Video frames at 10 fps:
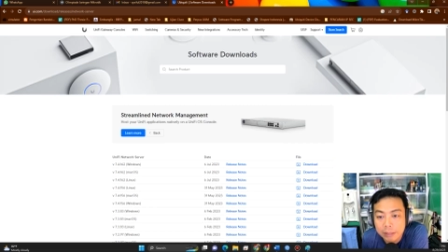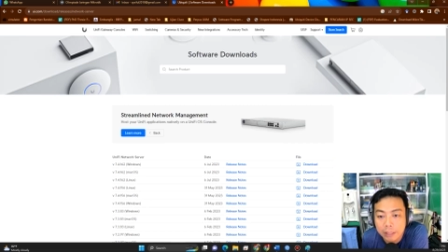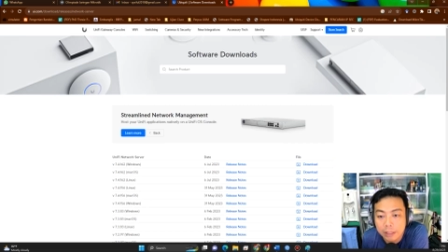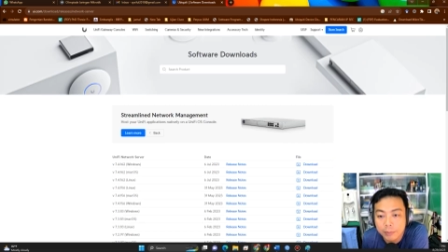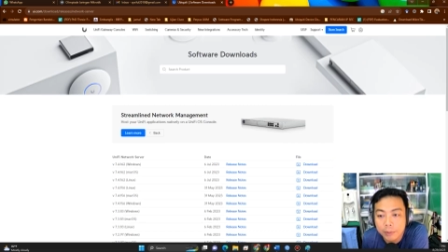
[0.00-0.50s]

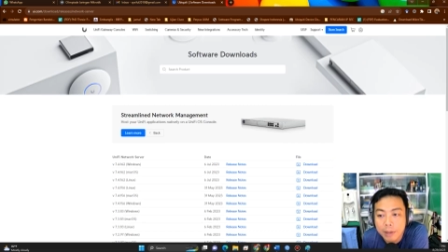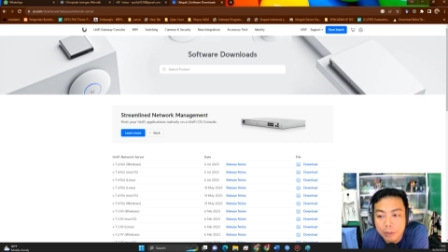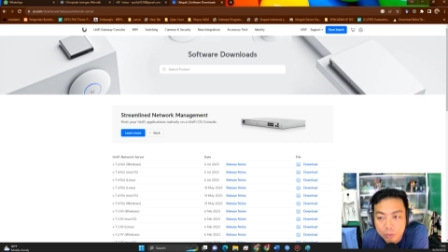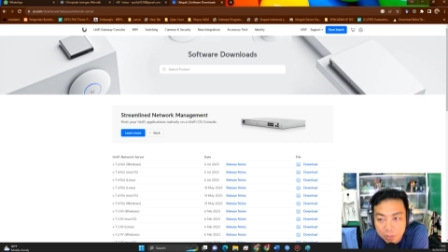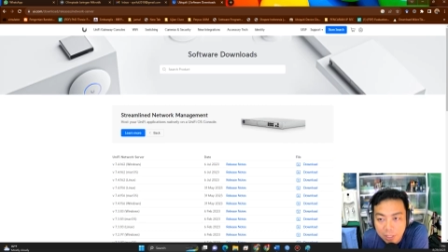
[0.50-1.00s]
Nah, tapi
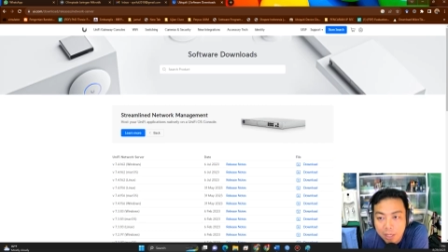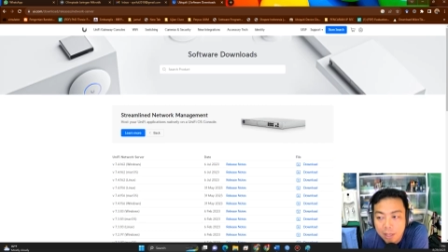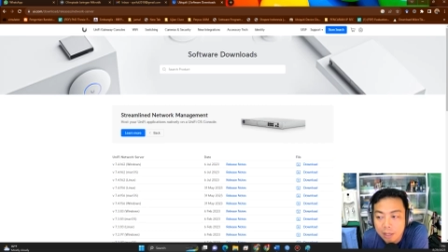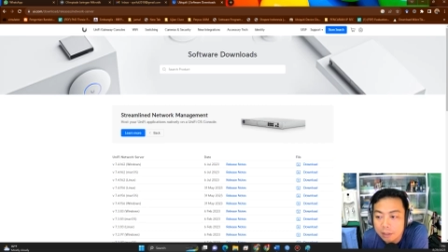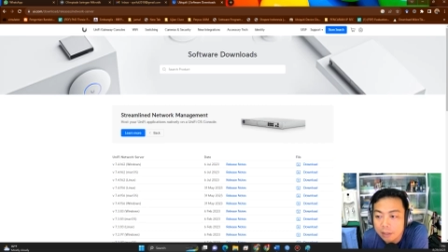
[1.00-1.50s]

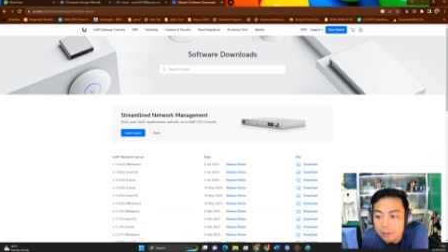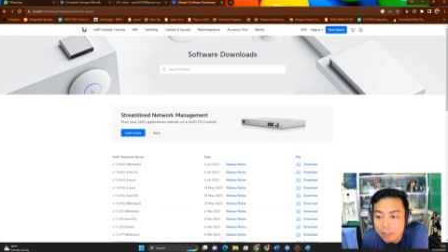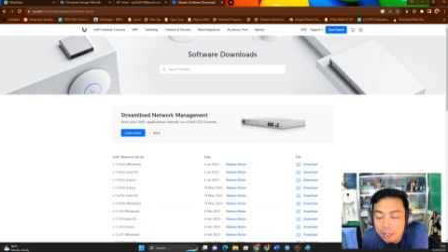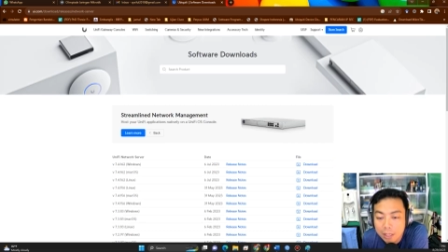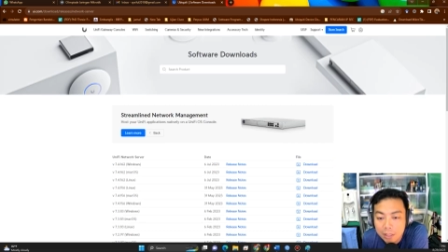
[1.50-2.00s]
bagusnya kalau
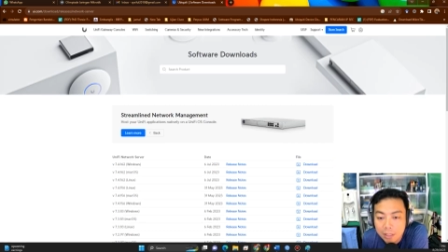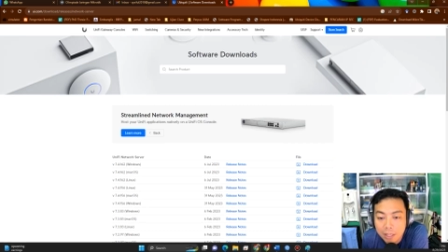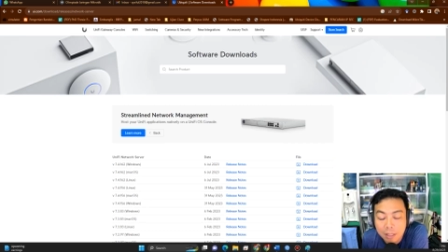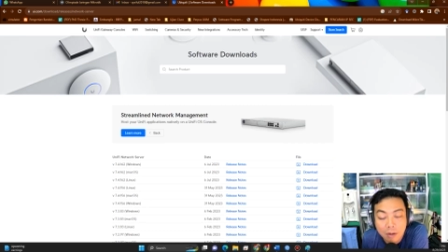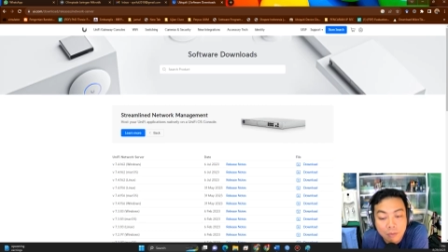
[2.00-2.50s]
saran dari saya
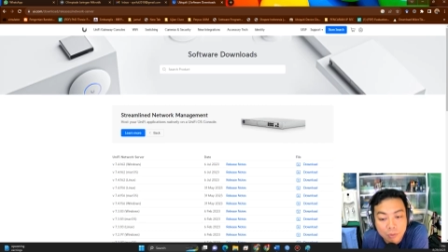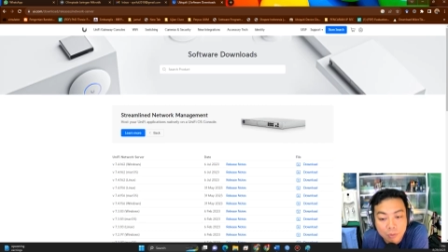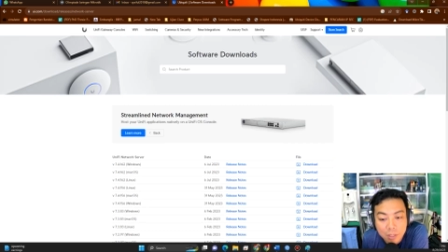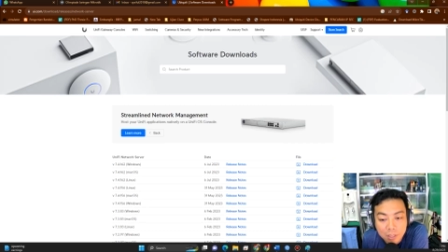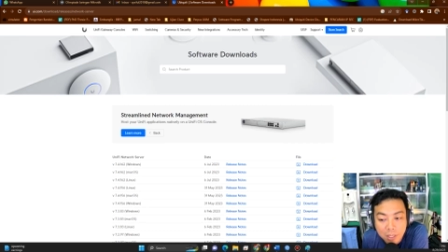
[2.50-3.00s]
kita
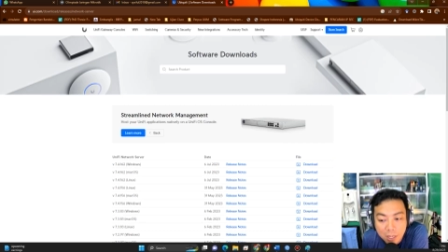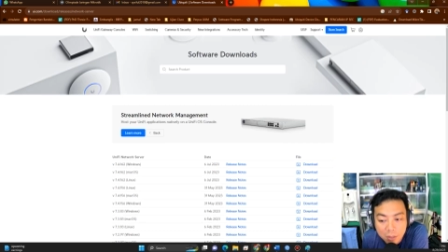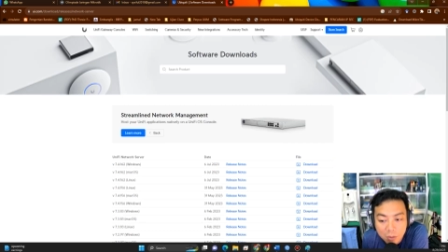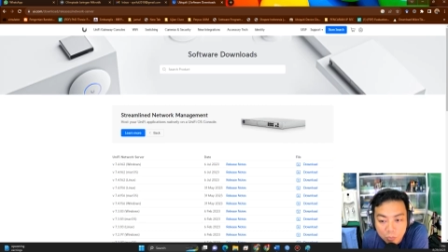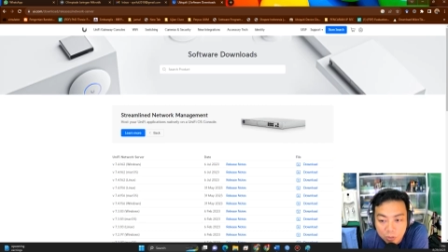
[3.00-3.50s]
konfigurasi
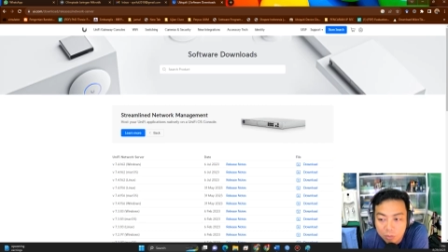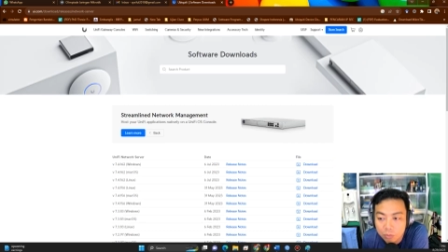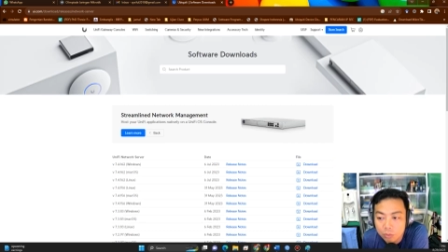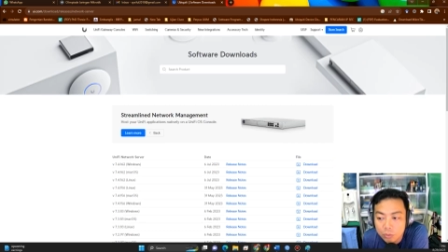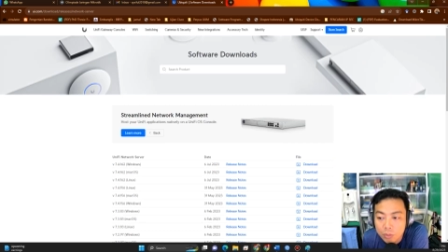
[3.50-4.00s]
dengan komputer
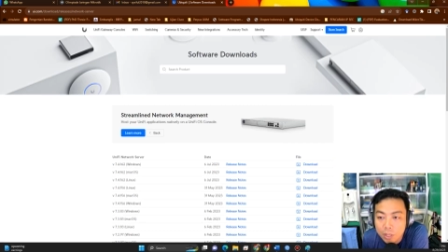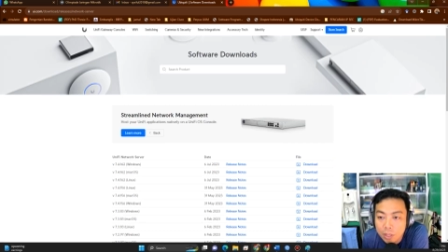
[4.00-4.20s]
dulu.